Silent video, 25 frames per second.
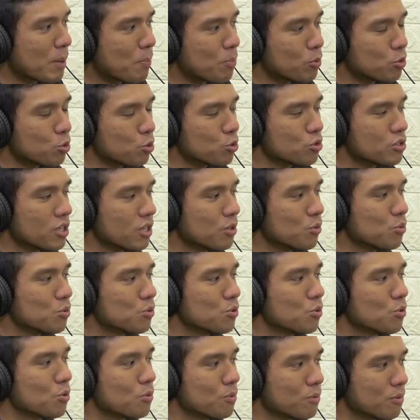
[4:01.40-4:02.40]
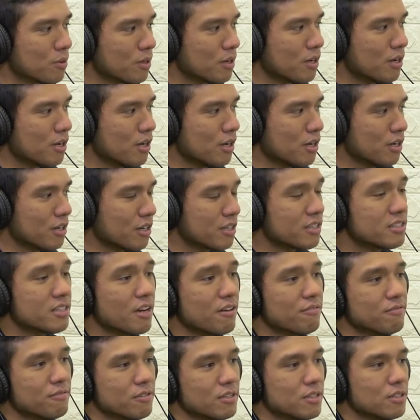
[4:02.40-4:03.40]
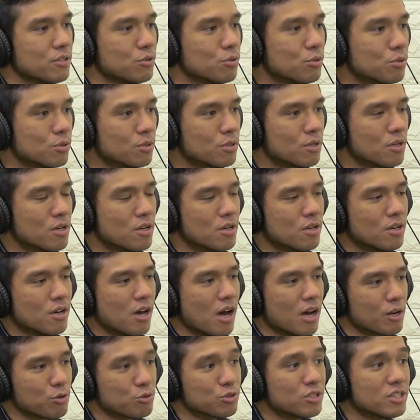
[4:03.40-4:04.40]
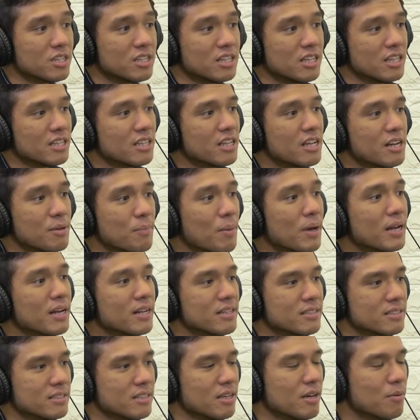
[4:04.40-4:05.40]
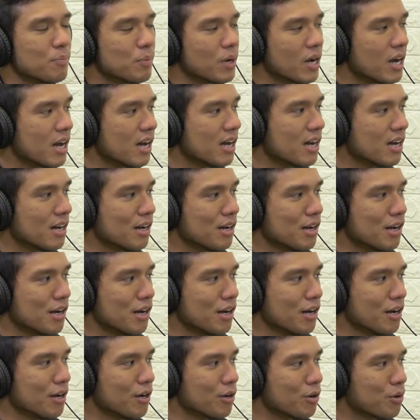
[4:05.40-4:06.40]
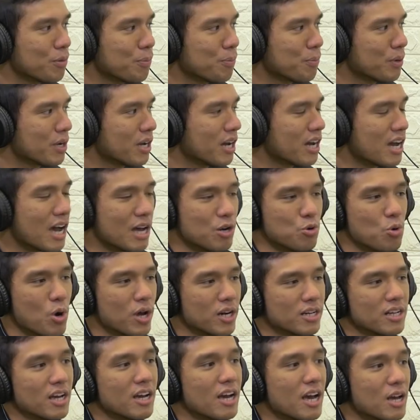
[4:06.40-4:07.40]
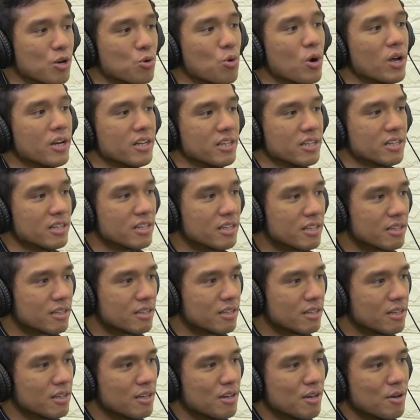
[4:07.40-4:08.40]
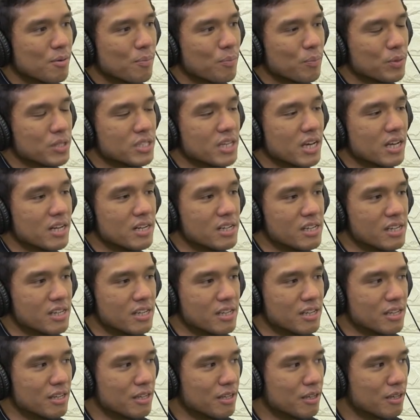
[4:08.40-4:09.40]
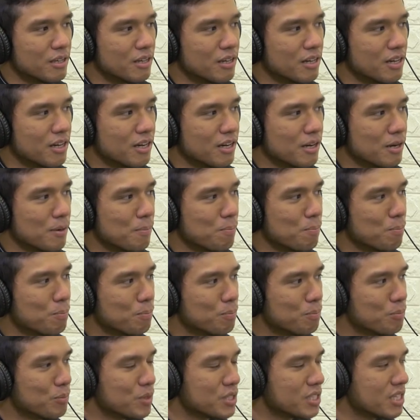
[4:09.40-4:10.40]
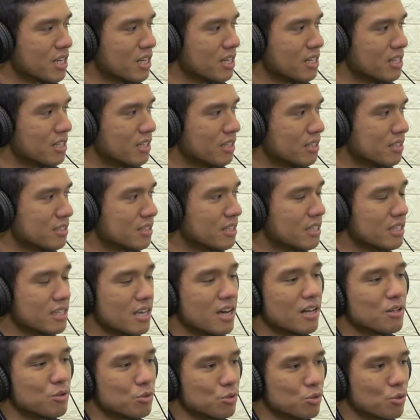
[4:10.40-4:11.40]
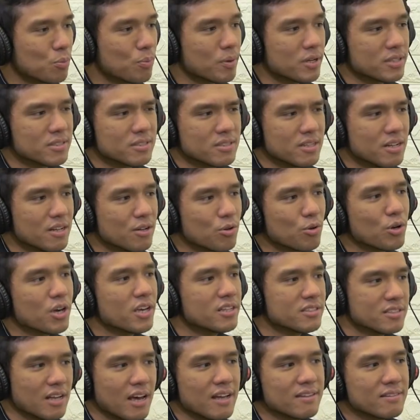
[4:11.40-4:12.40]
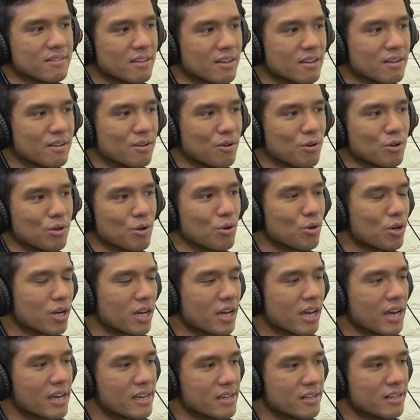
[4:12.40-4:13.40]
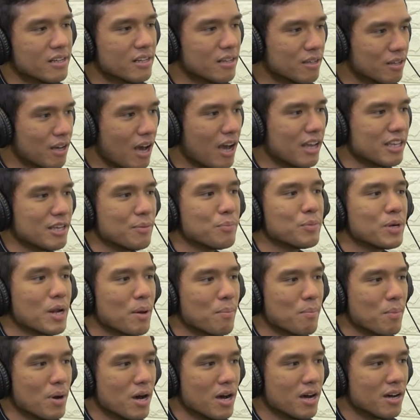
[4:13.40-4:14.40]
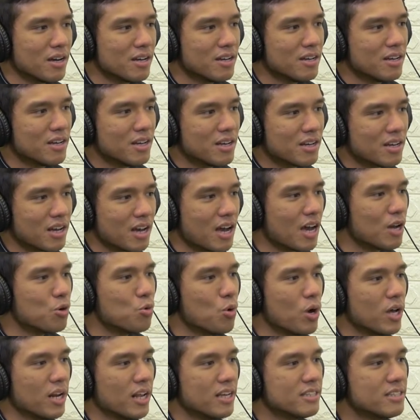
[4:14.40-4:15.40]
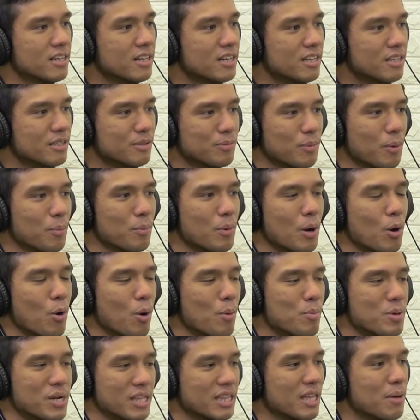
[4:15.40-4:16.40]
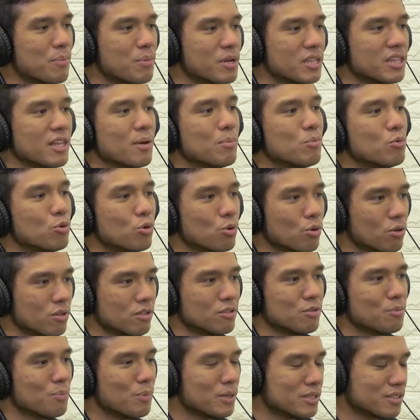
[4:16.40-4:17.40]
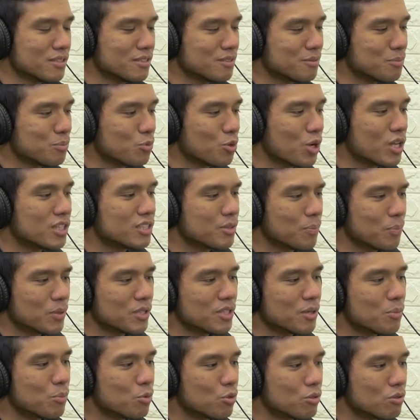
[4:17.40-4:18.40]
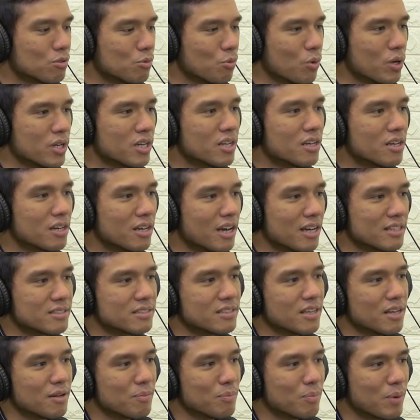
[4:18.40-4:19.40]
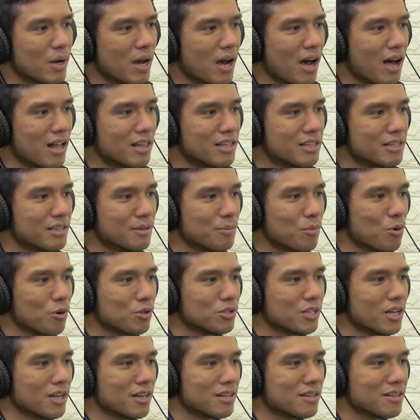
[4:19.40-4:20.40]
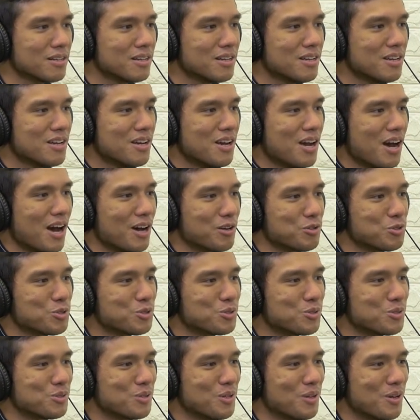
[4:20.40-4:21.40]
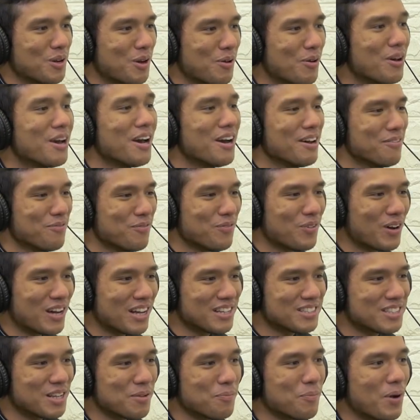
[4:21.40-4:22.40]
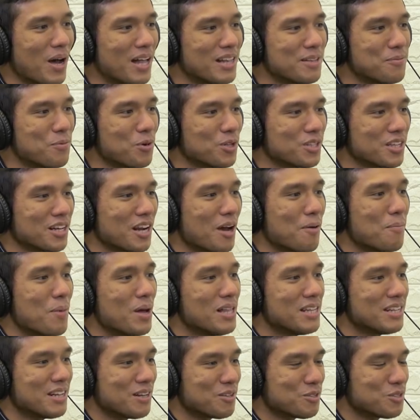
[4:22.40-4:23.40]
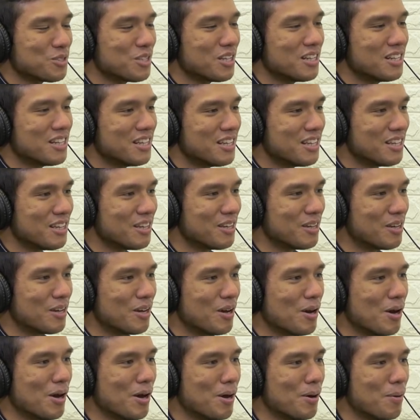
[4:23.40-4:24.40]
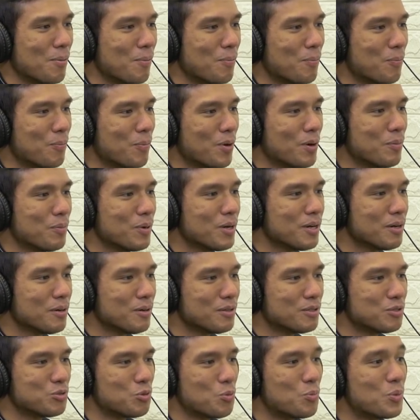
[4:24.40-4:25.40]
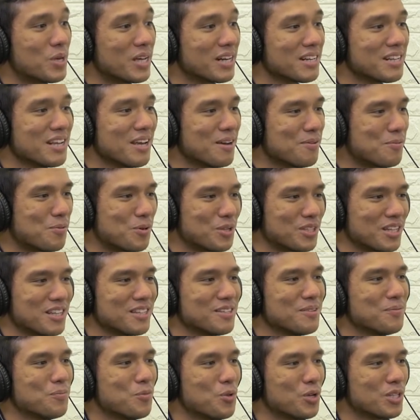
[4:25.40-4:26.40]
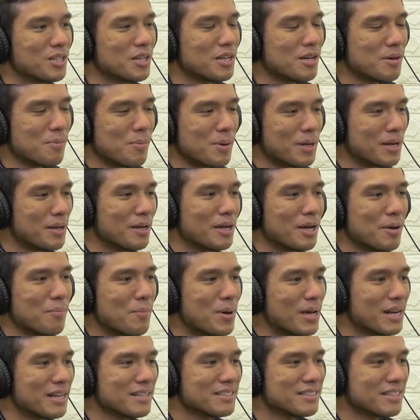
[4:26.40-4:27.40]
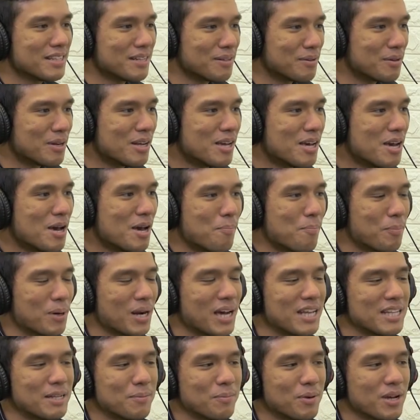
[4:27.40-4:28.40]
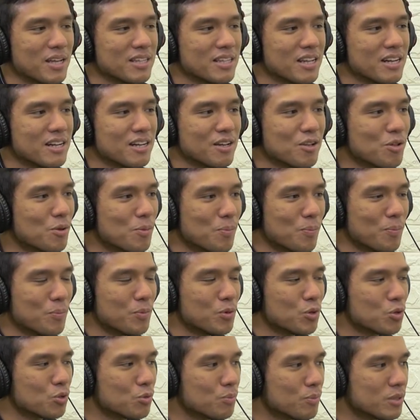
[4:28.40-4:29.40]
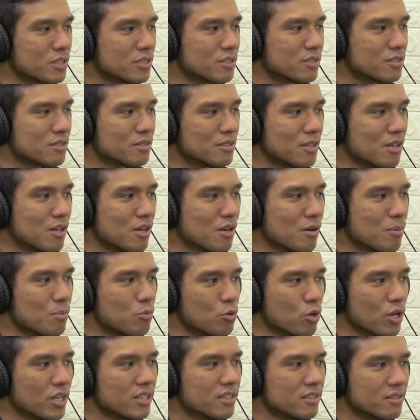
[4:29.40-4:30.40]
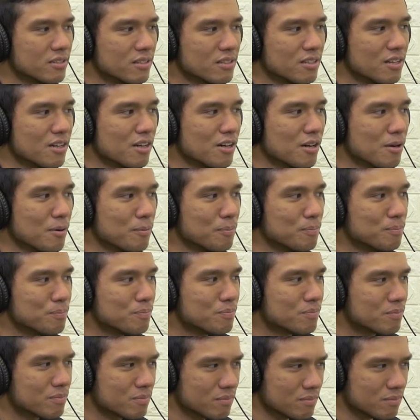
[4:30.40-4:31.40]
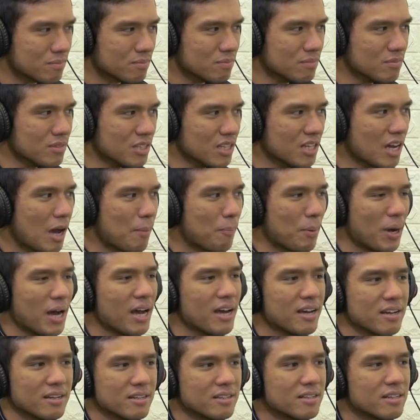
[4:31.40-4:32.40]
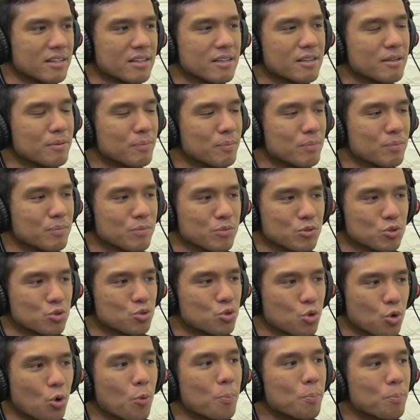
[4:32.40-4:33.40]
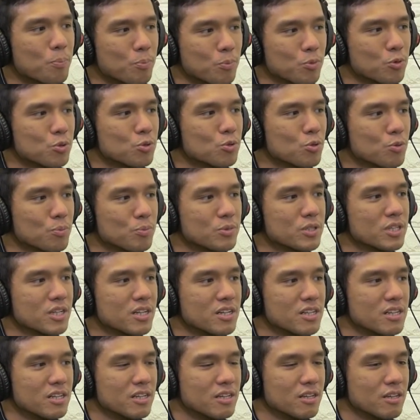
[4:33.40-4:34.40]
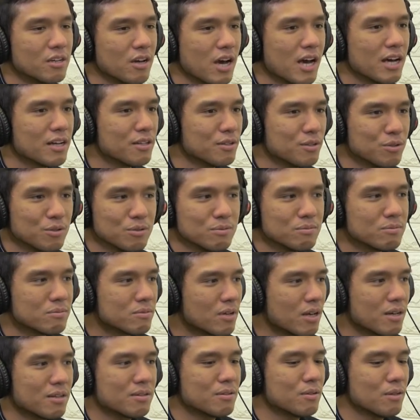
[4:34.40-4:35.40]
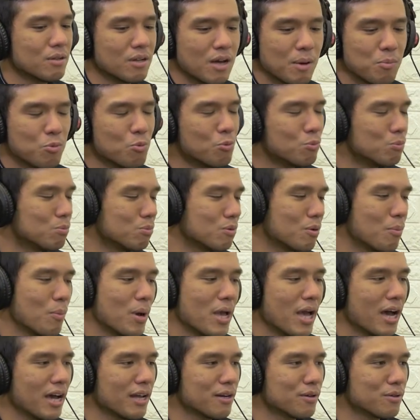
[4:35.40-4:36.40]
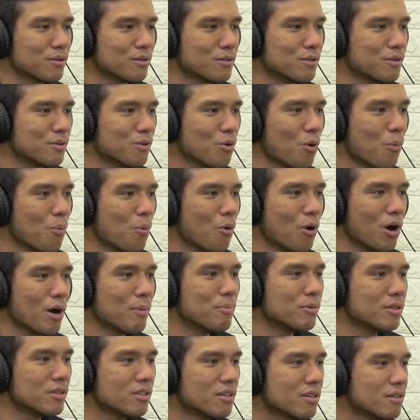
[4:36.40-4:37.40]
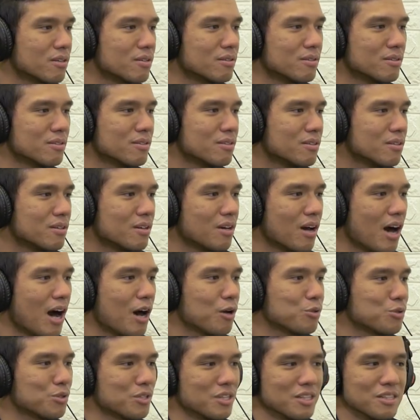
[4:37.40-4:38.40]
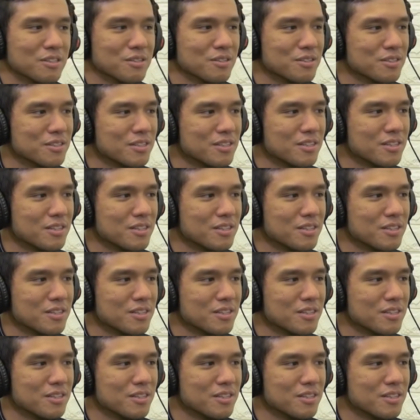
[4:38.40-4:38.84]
keputusan untuk uh, reshuffle itu harusnya dilihat dari mana sih apakah uh, kegaduhan-kegaduhan ini menjadi um, menjadi sinyal untuk presiden oke okay, saatnya orang-orang kayak gini hanya menambah kegaduhan aja nih membawa berita-berita buruk gitu Mas Burhan sempat nyebut wah ini kasihan Pak Ali Mokhtar harus oh Uh, ya kasihan Pak Ali Mokhtar ngabalin harus jadi uh, apa jubirnya buat nge, buat nge, ngeberesin perkataan-perkataan ini kalau menurut Mas uh, Burhan uh, apakah ini cukup untuk menjadi ah kamu kebanyakan ngomong nggak penting out gitu